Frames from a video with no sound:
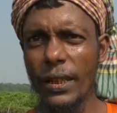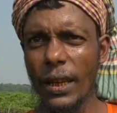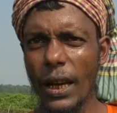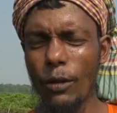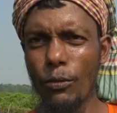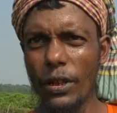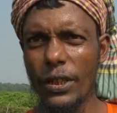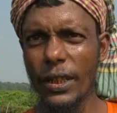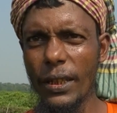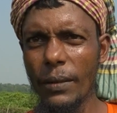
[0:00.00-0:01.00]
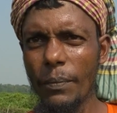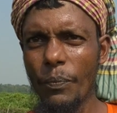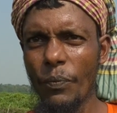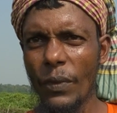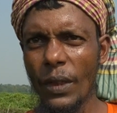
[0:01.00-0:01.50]
আছে আলু আছে
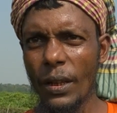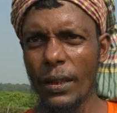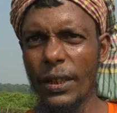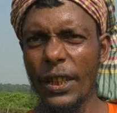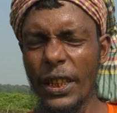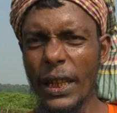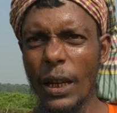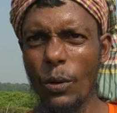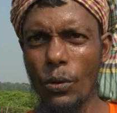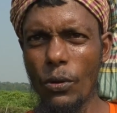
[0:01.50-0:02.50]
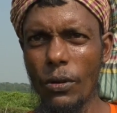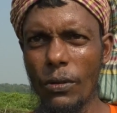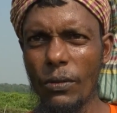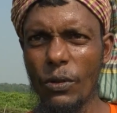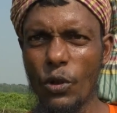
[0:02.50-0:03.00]
জিঙ্কা লোডন